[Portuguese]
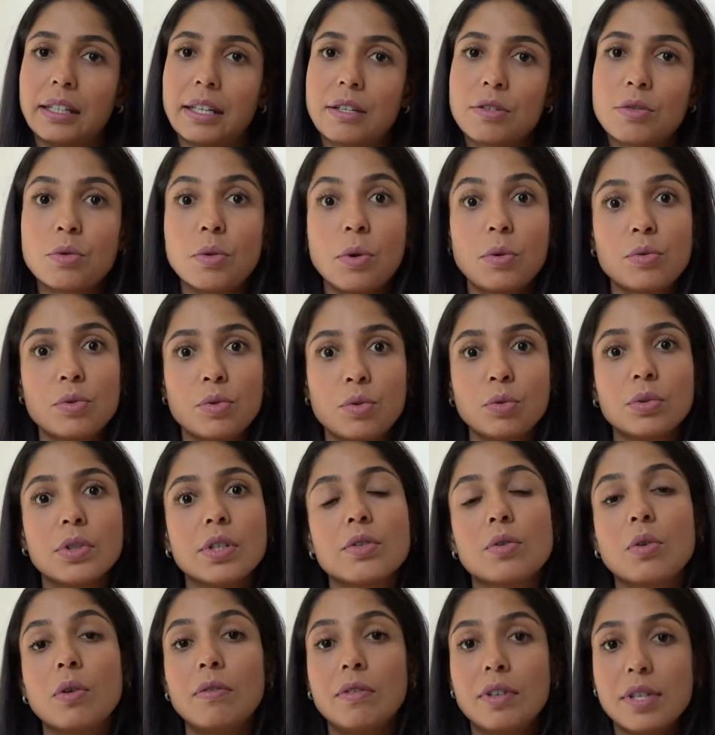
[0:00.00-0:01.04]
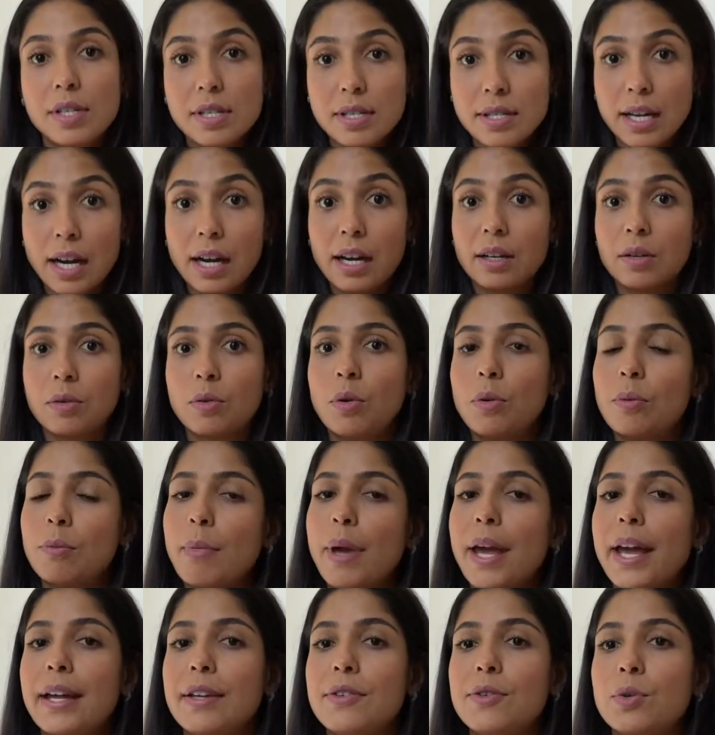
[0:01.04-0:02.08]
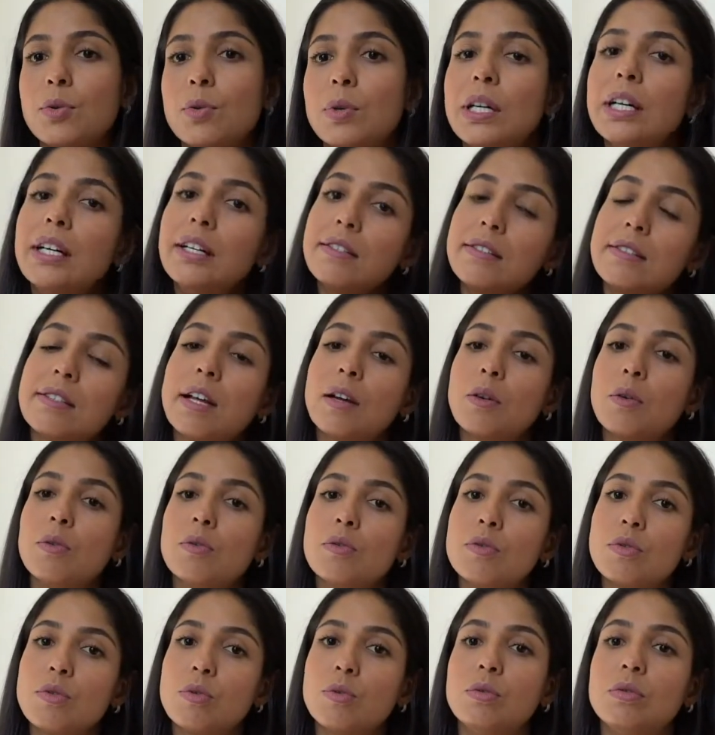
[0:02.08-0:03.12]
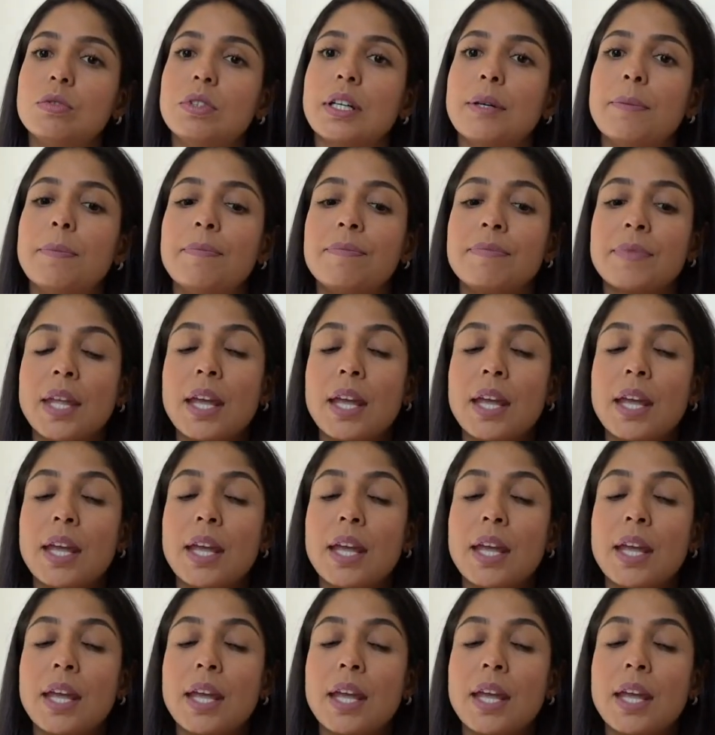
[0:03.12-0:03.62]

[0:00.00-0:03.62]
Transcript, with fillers: Nas consultas, conversar com o médico antes da consulta.